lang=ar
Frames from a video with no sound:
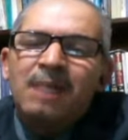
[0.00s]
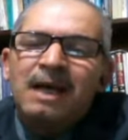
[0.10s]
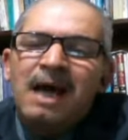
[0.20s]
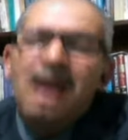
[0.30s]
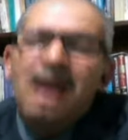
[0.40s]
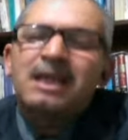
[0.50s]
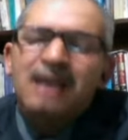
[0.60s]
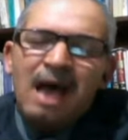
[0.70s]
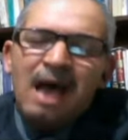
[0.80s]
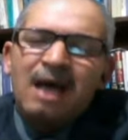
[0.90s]
معناها
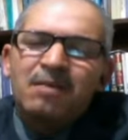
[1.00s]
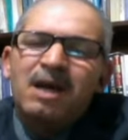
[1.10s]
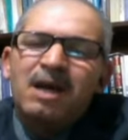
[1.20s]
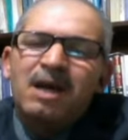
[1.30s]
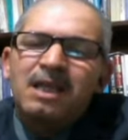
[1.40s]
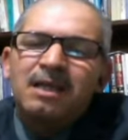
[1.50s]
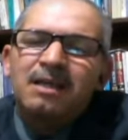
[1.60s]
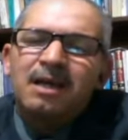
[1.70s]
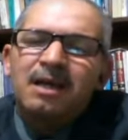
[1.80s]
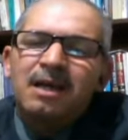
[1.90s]
اكثر حق من قضيه
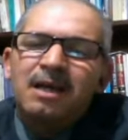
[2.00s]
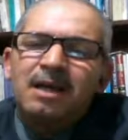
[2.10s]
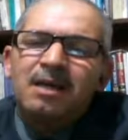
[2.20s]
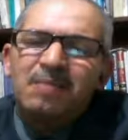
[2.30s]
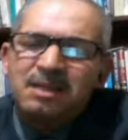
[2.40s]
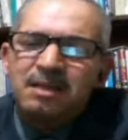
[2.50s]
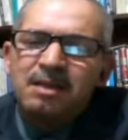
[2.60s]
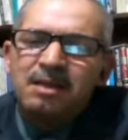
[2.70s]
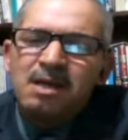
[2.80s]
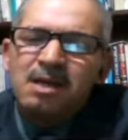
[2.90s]
آه، آه، مصر
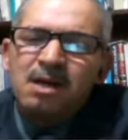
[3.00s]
